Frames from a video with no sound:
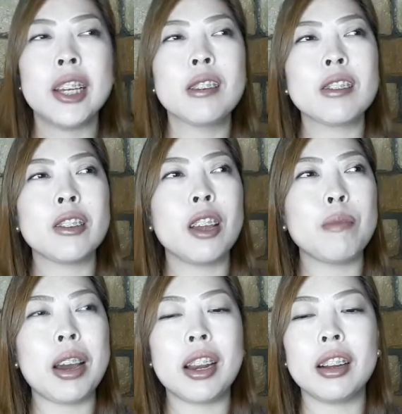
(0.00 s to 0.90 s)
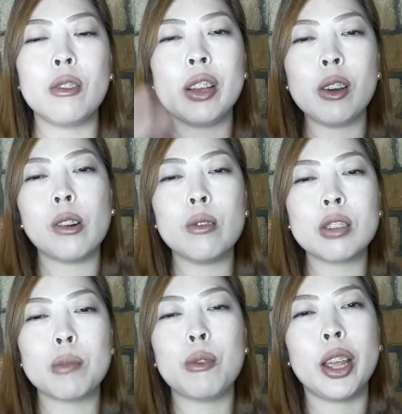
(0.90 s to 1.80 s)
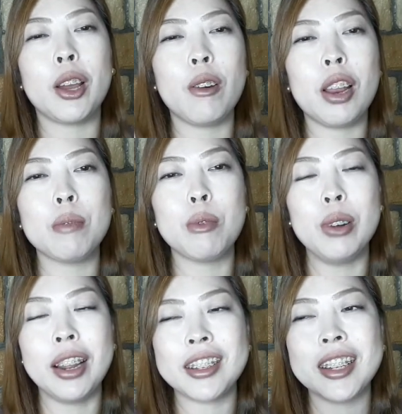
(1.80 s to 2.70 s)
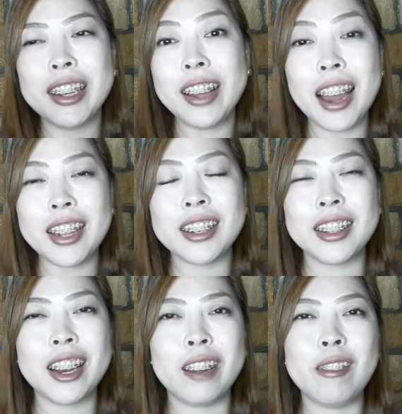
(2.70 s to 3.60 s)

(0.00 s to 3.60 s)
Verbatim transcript: Gusto niya parang, kung ikaw kausap ko, ikaw lang muna. Sa siya talaga.